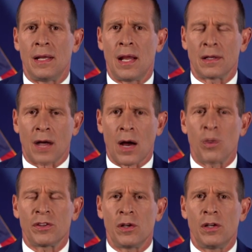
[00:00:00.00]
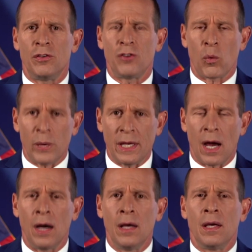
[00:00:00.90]
القوة
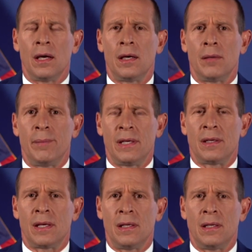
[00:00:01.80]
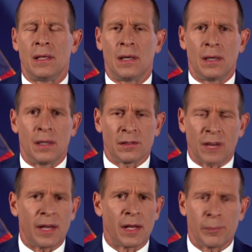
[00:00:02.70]
الجوية آه، من
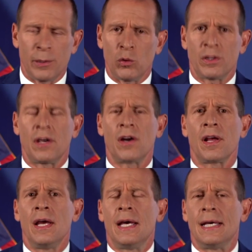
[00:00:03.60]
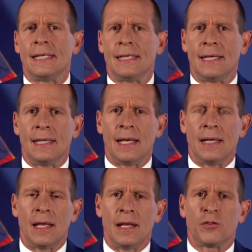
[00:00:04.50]
الطائرات بدون طيار آه،
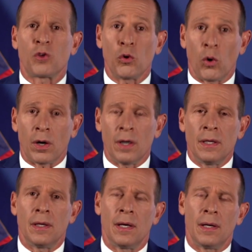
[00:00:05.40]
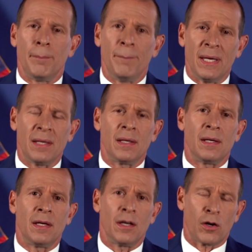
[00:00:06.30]
الطرق من
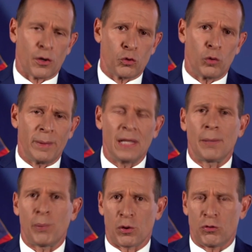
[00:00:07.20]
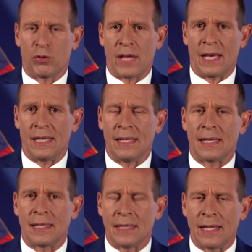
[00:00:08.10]
خرطوم الى بورت سودان اذا
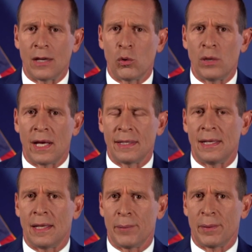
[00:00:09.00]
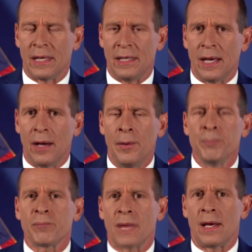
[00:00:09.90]
لدينا كل هذه الامكانيه
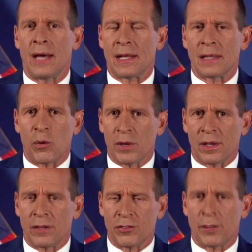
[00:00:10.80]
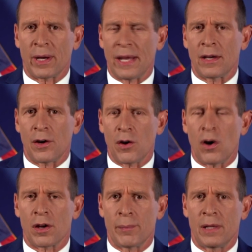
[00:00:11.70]
انا لا اريد ان استبق اي
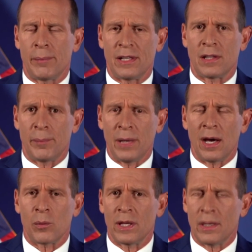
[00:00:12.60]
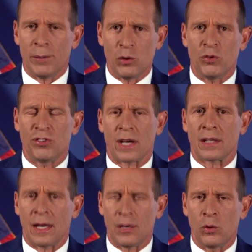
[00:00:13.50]
قرار من البيت الابيض ولكن بدون شك
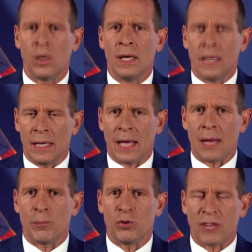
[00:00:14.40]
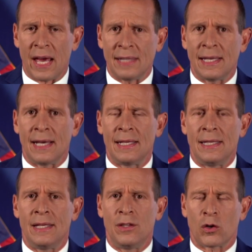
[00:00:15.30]
نحن الان مستعده
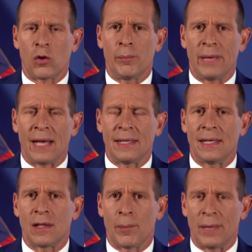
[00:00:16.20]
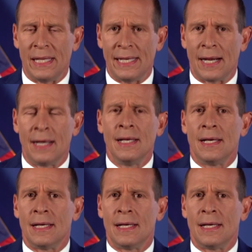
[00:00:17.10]
لنقوم بهذه العمليه.